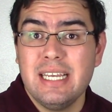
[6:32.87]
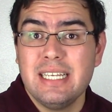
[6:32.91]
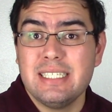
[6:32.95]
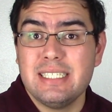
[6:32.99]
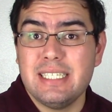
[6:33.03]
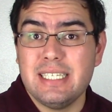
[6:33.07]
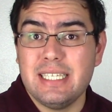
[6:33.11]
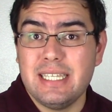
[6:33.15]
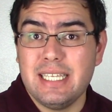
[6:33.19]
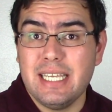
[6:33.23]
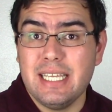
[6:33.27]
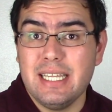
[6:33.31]

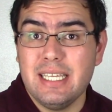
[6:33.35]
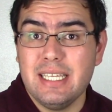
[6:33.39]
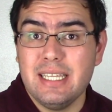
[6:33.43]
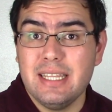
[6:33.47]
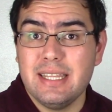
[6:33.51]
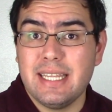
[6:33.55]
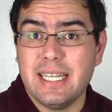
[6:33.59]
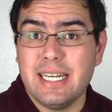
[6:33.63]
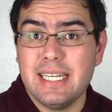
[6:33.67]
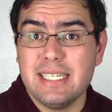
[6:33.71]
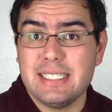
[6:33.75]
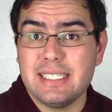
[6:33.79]
Si
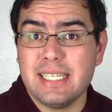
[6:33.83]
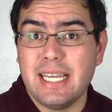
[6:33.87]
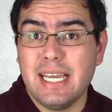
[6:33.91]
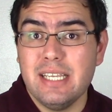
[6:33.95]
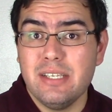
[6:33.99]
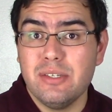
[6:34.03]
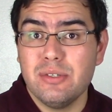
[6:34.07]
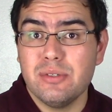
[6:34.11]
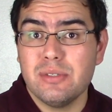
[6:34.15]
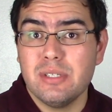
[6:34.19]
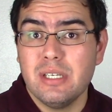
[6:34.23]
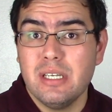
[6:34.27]
tienen tres
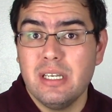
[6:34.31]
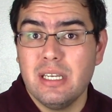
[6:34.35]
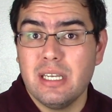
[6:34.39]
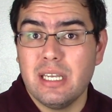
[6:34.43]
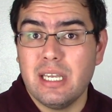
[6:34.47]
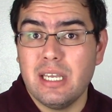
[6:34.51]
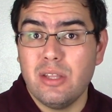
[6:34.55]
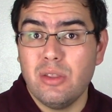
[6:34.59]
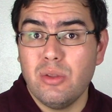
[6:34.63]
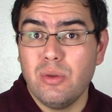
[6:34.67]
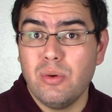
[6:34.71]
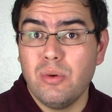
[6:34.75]
años
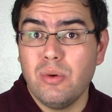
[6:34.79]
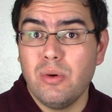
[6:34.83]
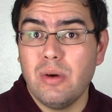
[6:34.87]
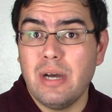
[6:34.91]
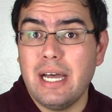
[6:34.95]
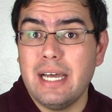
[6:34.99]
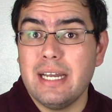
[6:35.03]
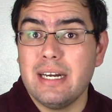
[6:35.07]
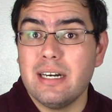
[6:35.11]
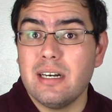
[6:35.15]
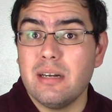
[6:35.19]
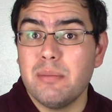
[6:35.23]
que no
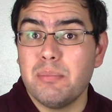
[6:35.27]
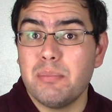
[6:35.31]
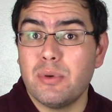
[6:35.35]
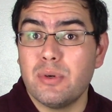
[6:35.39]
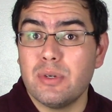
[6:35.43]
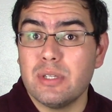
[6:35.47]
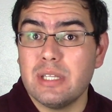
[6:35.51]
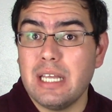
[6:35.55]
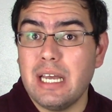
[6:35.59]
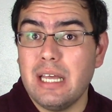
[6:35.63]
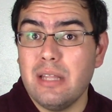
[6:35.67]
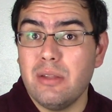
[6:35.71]
han
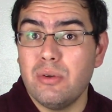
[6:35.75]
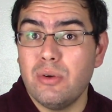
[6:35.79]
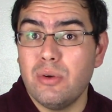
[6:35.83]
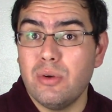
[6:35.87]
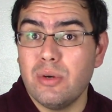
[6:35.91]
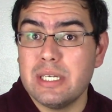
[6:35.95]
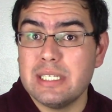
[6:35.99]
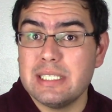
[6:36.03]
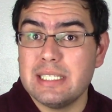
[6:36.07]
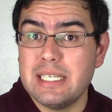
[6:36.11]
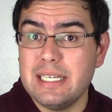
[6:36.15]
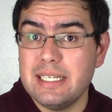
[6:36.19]
reportado
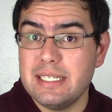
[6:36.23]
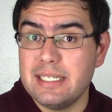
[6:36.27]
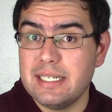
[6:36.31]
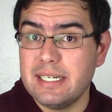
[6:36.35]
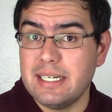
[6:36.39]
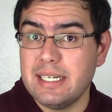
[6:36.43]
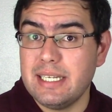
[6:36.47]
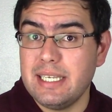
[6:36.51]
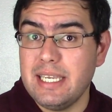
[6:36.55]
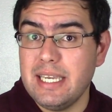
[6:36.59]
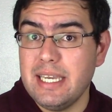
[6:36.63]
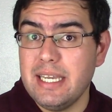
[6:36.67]
lo que se les
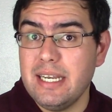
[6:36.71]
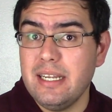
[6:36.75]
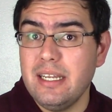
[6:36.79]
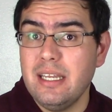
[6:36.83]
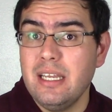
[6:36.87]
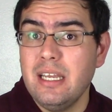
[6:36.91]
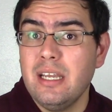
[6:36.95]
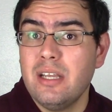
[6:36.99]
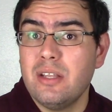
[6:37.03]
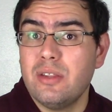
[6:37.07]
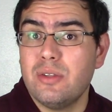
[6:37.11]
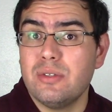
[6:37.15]
requiere,
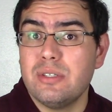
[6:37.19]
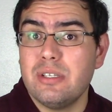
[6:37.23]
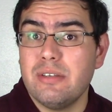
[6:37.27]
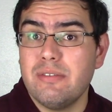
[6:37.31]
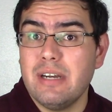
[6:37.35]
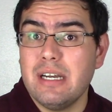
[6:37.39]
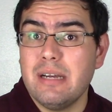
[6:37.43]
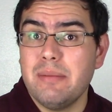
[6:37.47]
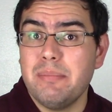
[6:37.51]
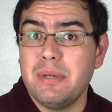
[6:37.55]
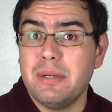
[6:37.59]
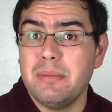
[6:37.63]
no se
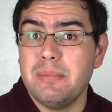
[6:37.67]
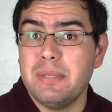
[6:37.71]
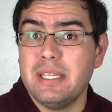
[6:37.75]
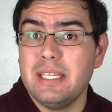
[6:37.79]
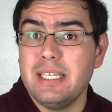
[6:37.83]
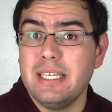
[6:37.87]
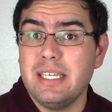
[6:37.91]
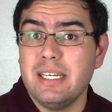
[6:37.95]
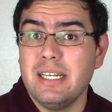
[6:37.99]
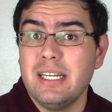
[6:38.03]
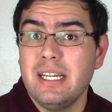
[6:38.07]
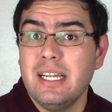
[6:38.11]
van a
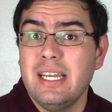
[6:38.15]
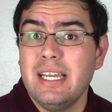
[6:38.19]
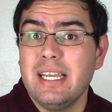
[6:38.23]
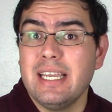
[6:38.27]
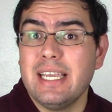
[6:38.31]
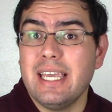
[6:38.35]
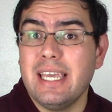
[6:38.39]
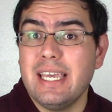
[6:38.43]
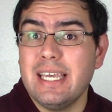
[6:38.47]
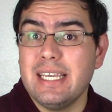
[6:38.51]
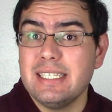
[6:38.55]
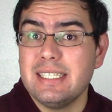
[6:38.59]
permitir
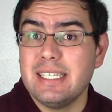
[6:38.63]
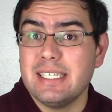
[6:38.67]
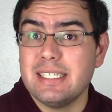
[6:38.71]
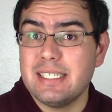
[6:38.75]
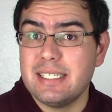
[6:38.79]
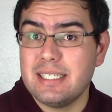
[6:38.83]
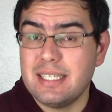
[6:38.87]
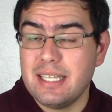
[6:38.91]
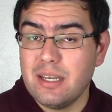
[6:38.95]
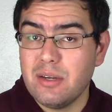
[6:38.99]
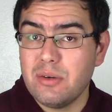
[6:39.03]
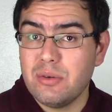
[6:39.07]
que éstas
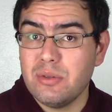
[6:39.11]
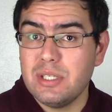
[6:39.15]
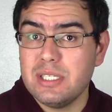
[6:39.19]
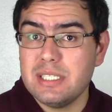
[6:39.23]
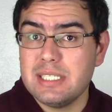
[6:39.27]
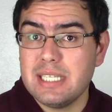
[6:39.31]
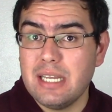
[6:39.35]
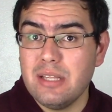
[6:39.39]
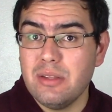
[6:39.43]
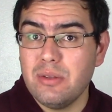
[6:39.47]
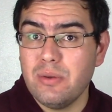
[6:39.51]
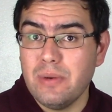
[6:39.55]
estén
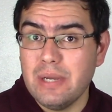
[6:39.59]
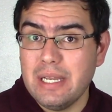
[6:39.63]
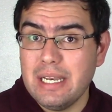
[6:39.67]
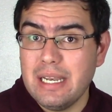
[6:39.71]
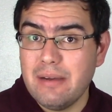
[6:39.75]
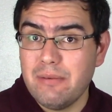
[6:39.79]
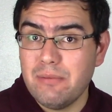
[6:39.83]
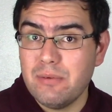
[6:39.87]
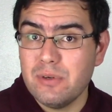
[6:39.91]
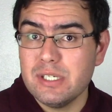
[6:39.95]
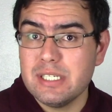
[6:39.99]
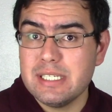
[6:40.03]
cotizando en
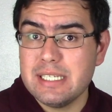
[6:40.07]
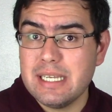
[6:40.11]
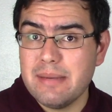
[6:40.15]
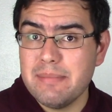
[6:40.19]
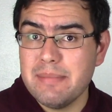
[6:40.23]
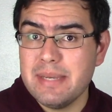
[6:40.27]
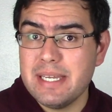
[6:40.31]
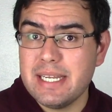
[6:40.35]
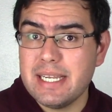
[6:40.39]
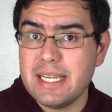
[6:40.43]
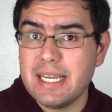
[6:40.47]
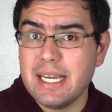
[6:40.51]
la bolsa
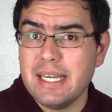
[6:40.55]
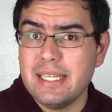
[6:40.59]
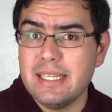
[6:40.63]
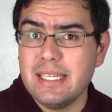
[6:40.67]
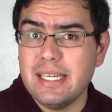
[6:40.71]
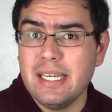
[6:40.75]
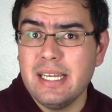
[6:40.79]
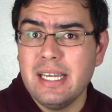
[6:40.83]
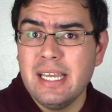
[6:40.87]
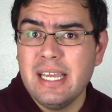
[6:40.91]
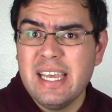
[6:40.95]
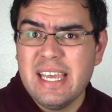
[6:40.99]

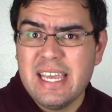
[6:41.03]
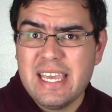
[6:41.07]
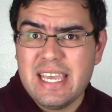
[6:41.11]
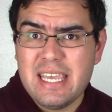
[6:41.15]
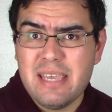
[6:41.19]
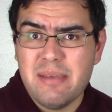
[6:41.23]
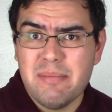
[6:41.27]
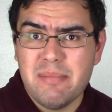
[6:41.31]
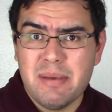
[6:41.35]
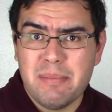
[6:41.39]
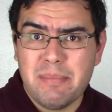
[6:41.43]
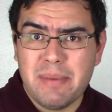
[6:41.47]
americana
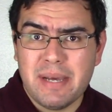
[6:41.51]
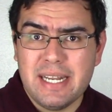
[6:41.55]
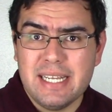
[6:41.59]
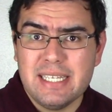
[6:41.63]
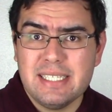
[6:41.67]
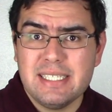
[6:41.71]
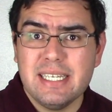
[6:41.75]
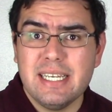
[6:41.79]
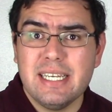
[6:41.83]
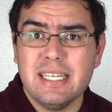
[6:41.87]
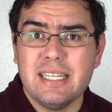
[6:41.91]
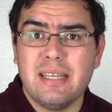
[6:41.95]
y me
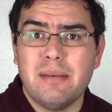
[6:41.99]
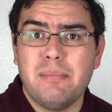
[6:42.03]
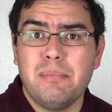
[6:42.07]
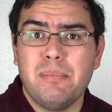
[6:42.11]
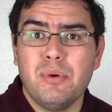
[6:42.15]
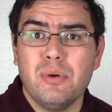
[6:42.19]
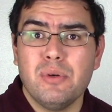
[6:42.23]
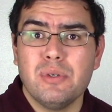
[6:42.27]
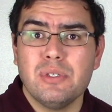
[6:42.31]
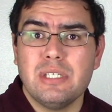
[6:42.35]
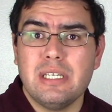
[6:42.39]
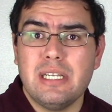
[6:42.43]
parece que
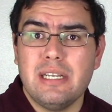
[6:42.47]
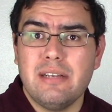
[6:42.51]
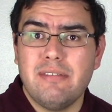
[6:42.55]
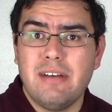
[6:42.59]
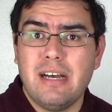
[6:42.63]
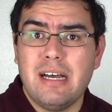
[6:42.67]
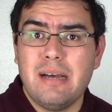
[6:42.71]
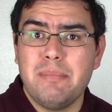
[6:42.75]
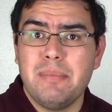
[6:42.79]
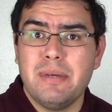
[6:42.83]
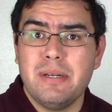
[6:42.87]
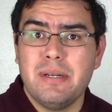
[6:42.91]
tampoco se le
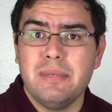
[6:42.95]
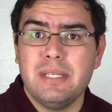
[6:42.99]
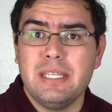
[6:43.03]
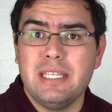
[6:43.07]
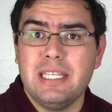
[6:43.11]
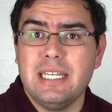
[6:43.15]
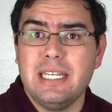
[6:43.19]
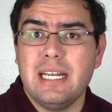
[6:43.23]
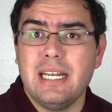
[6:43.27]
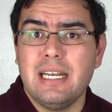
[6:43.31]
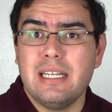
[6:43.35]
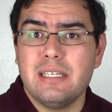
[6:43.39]
va a
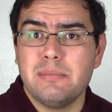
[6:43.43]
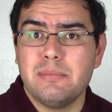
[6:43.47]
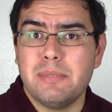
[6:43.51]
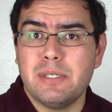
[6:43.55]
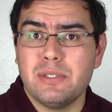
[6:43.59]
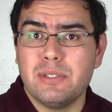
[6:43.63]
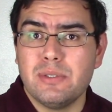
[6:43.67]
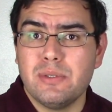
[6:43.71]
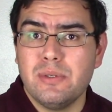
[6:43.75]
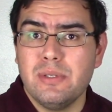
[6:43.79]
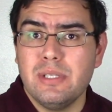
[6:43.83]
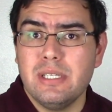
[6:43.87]
permitir a las
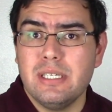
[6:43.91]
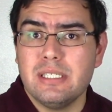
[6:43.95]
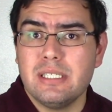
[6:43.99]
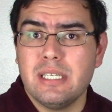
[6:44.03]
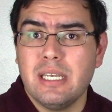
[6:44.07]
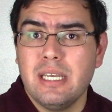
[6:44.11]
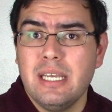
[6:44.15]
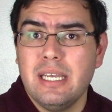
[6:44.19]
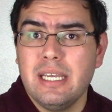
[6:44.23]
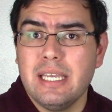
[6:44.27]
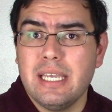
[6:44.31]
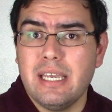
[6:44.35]
personas
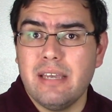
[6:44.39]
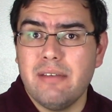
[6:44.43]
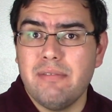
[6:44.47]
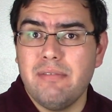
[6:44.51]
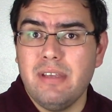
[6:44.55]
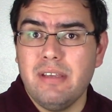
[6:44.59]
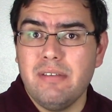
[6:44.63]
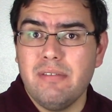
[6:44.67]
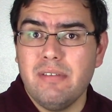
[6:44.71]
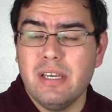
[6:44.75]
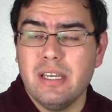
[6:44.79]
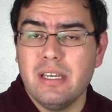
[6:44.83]
que
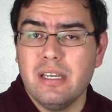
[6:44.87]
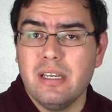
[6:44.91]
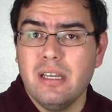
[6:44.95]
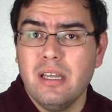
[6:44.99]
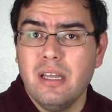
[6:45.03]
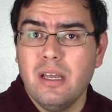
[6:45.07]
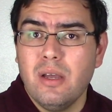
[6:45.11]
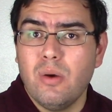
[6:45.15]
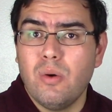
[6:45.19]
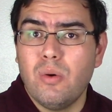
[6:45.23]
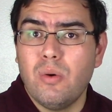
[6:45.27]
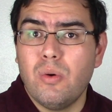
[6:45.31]
viven
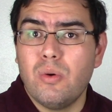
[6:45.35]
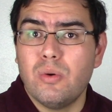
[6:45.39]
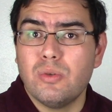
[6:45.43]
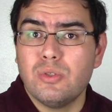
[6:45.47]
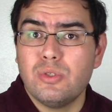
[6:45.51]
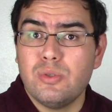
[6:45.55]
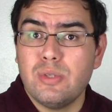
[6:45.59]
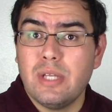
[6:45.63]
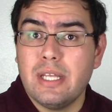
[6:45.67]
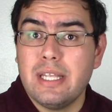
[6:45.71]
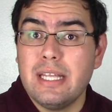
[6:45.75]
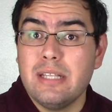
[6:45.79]
o
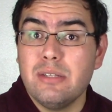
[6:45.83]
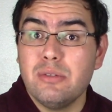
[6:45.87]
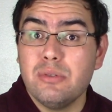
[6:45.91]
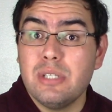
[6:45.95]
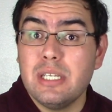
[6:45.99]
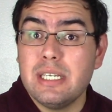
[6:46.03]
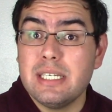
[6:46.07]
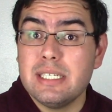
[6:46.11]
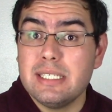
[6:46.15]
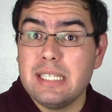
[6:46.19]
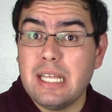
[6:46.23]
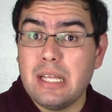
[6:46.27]
ciudadanos
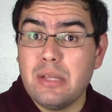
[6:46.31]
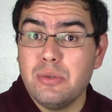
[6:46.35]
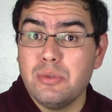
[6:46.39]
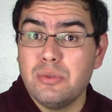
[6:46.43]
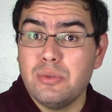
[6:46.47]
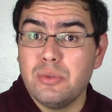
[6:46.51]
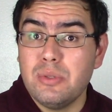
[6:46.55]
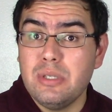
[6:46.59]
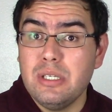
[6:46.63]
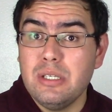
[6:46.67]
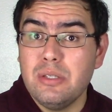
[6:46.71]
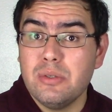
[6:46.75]
de Estados
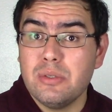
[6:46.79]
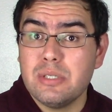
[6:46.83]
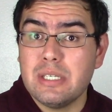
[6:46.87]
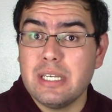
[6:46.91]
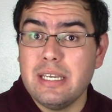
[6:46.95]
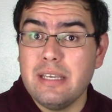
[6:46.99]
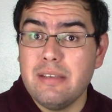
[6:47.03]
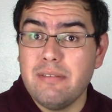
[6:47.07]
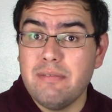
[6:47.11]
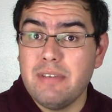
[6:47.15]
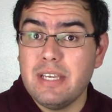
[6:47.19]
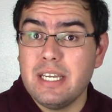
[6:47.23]
Unidos
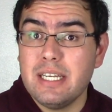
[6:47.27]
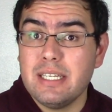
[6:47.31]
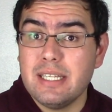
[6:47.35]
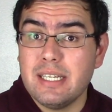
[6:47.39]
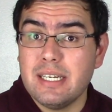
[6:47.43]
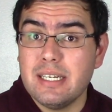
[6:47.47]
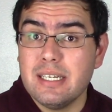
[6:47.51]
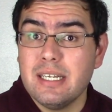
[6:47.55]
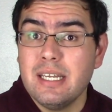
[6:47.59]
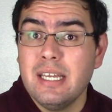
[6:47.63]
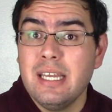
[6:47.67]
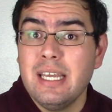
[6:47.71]
que
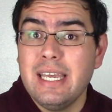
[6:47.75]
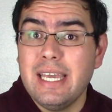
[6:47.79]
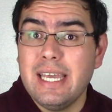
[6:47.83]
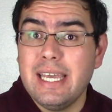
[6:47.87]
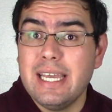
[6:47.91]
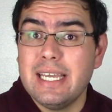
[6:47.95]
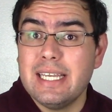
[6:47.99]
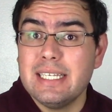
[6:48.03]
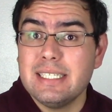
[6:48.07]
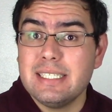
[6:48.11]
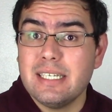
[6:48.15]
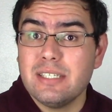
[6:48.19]
inviertan
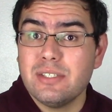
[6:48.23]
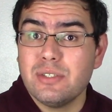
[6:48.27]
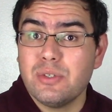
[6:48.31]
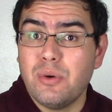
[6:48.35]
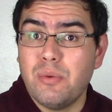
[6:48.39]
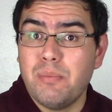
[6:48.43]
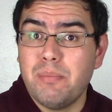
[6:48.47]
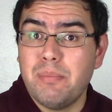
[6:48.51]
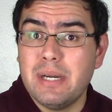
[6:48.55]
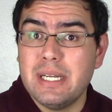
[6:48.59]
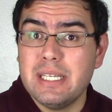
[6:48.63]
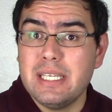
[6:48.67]
en estas
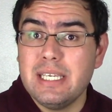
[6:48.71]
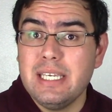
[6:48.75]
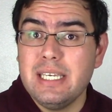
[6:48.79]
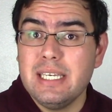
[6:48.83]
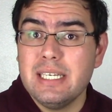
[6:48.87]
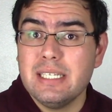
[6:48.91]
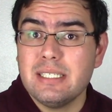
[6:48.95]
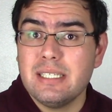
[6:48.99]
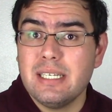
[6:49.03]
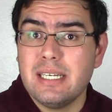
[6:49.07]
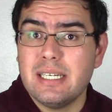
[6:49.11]
compañías.